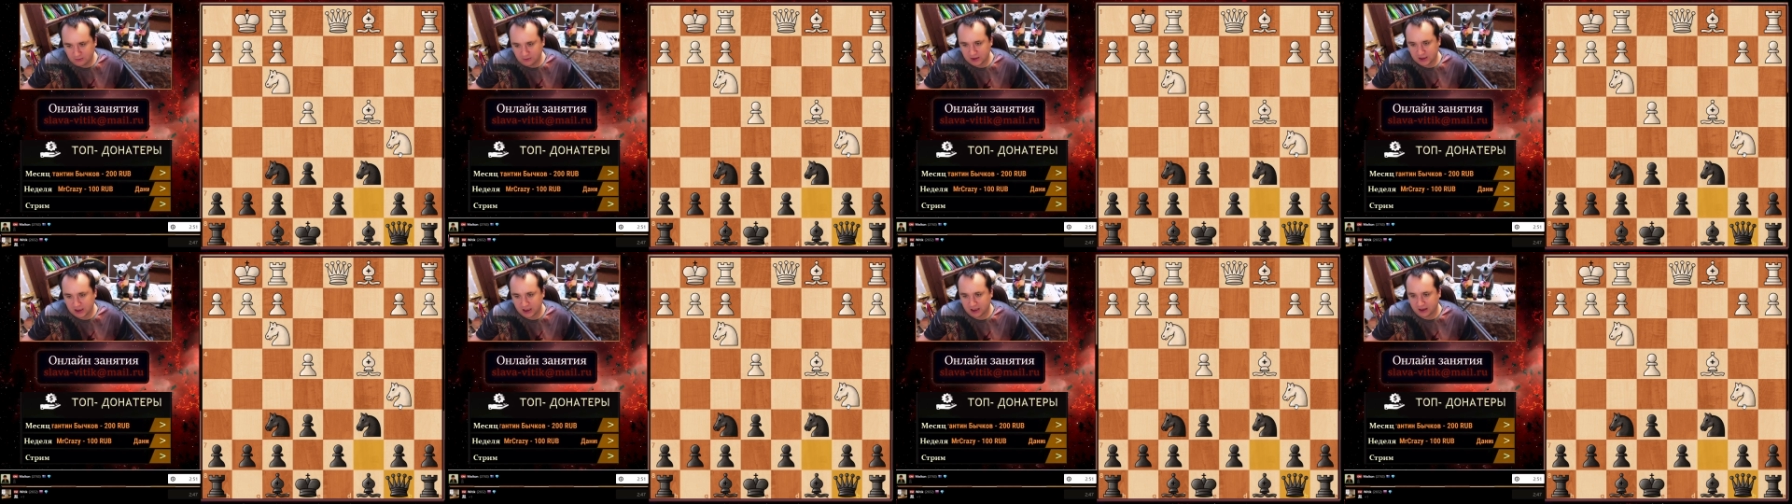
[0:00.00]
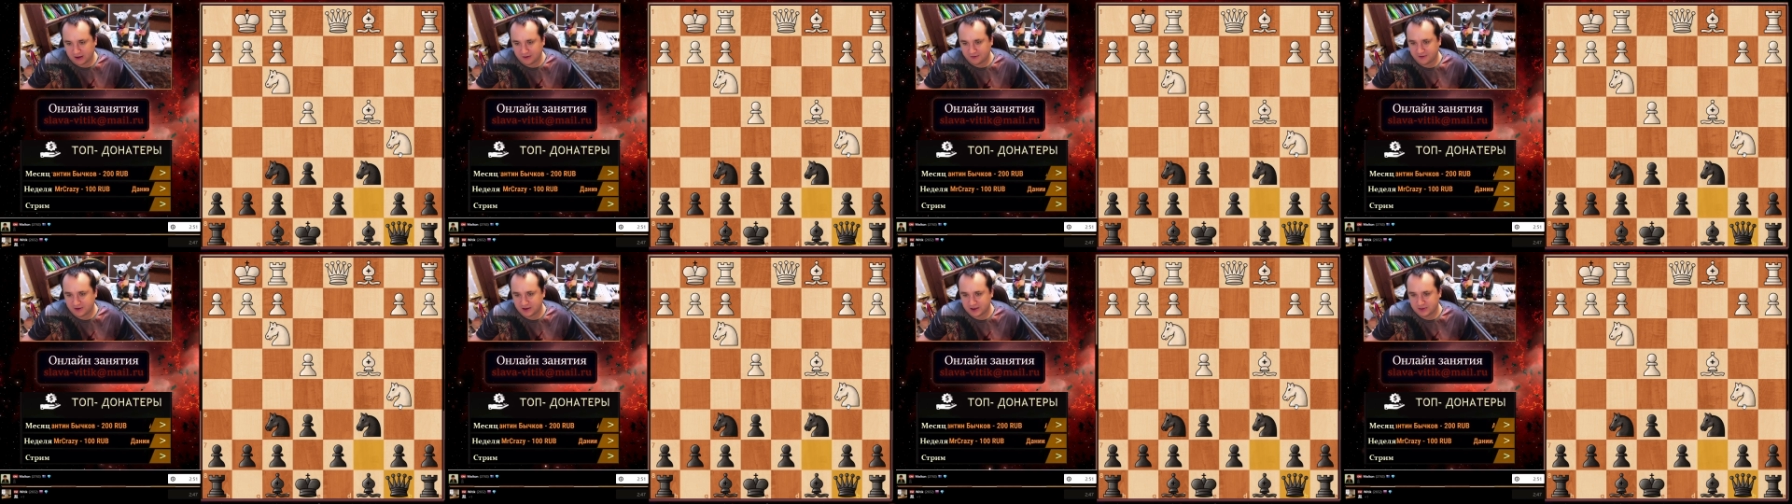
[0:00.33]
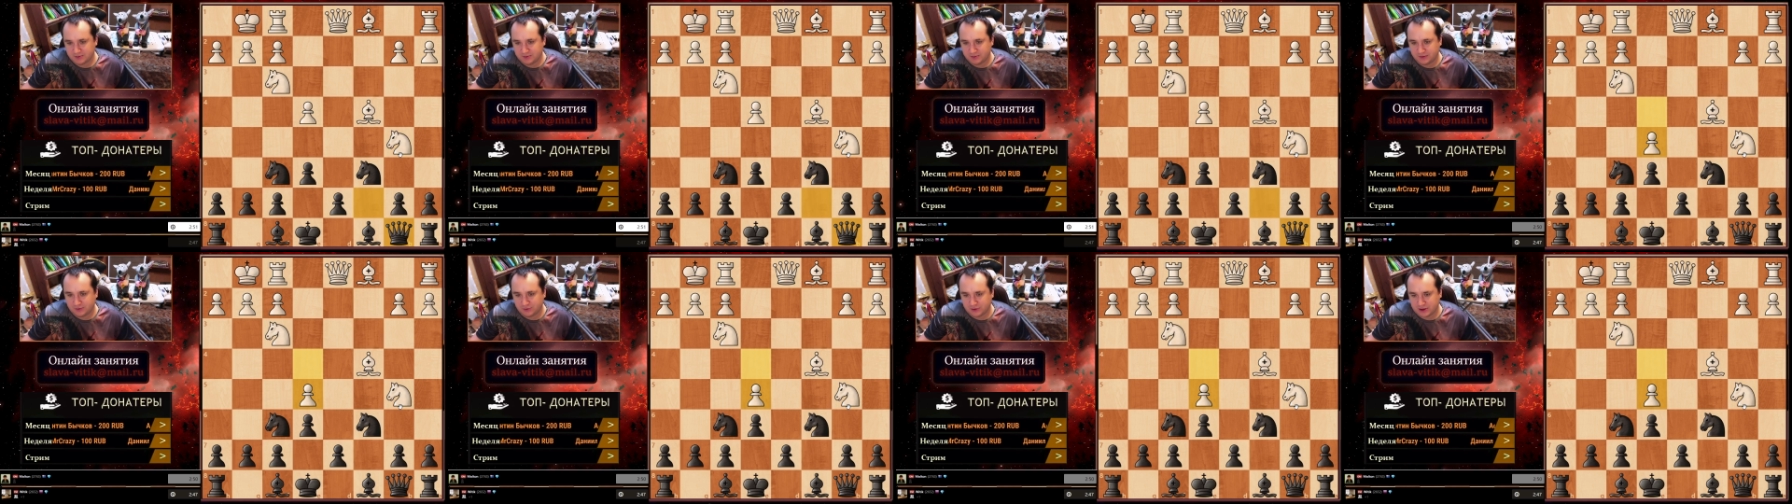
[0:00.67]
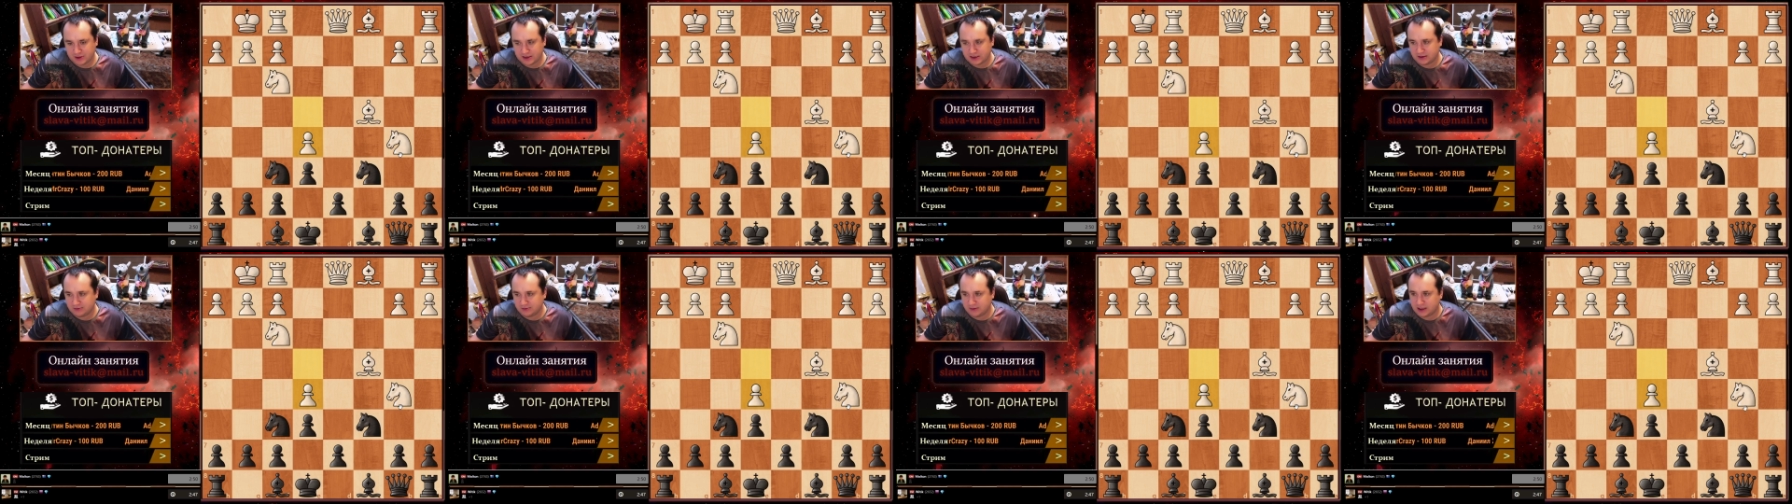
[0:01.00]
А, ферзь
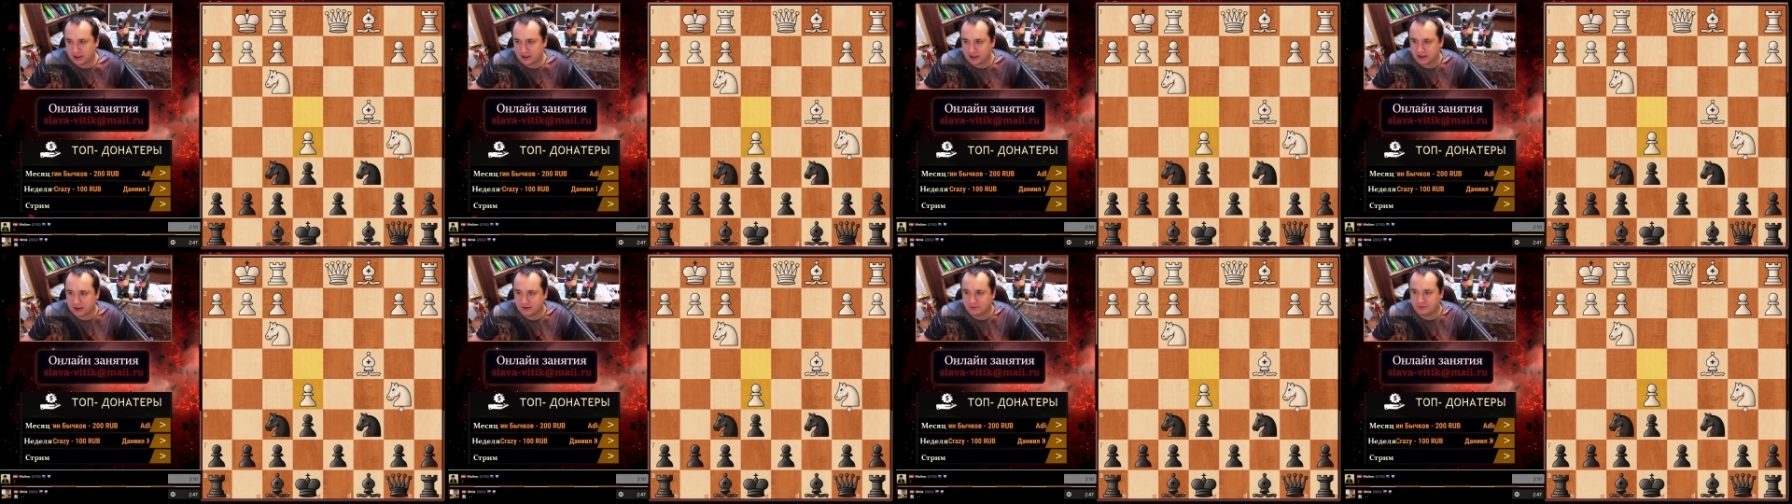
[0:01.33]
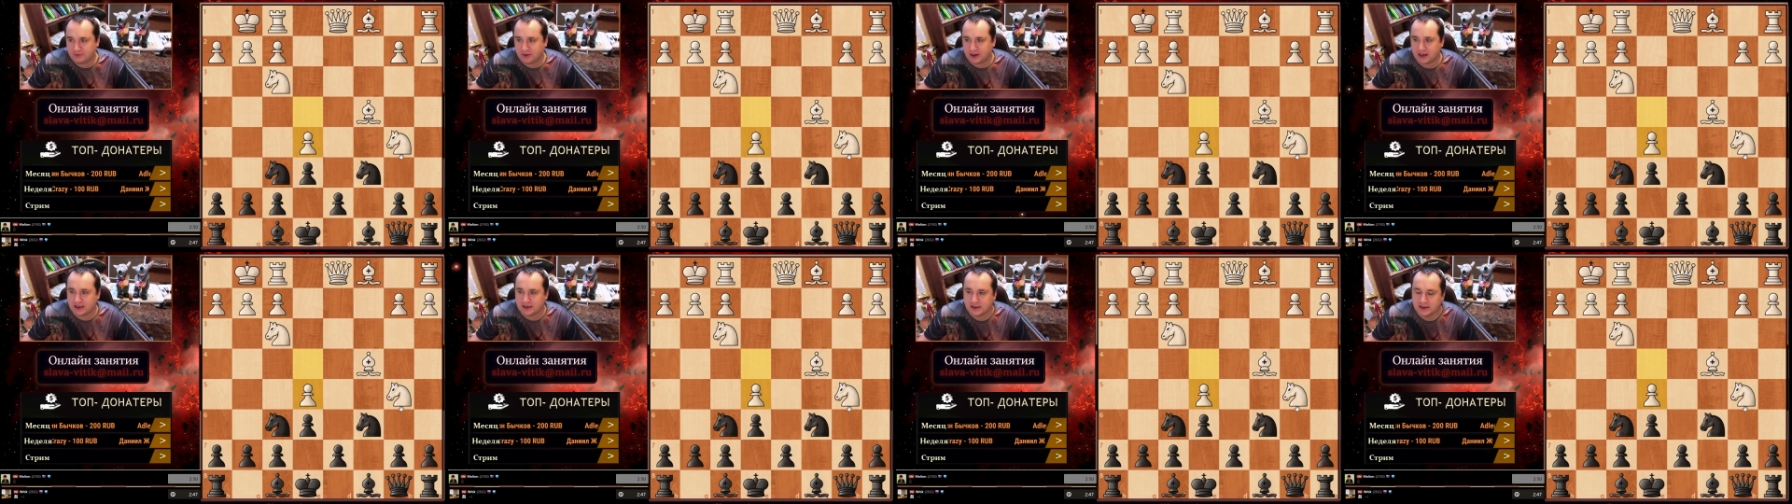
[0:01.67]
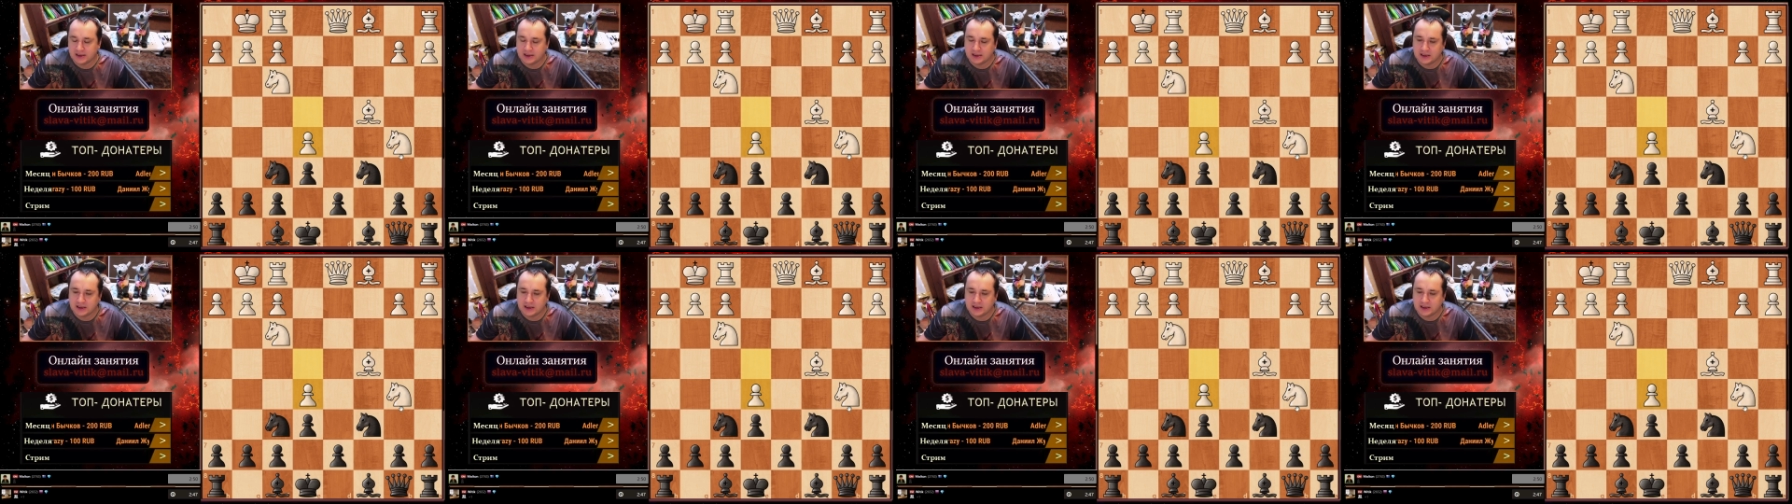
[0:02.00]
b8 и e5.